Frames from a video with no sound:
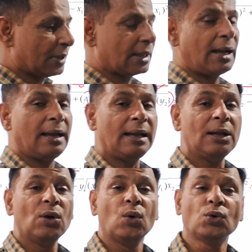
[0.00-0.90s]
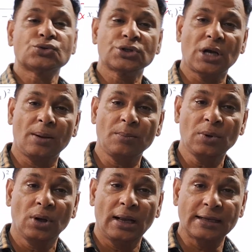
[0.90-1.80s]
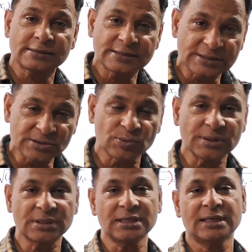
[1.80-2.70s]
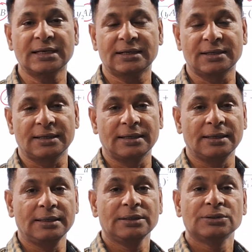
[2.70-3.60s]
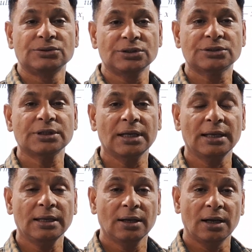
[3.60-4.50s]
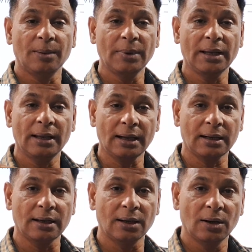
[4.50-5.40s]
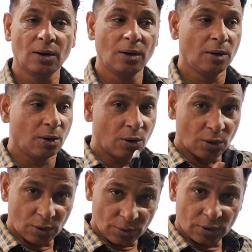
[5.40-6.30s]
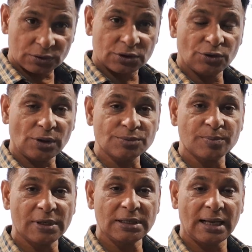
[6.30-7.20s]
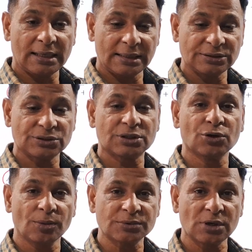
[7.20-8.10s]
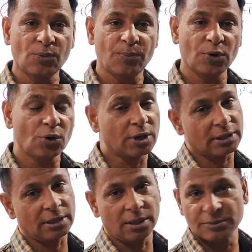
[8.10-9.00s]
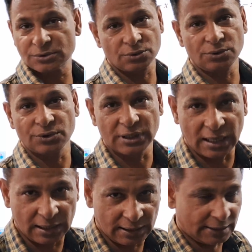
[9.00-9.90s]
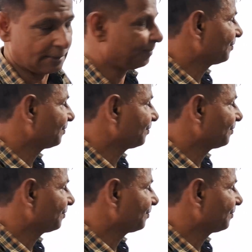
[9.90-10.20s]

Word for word: पर क्या है उससे हम ऐसी सिचुएशन क्रिएट करेंगे जिससे हमें एक थ्योरम्स मिल जाएगा जिस थ्योरम्स का उपयोग करके हम इसको निकाल लेंगे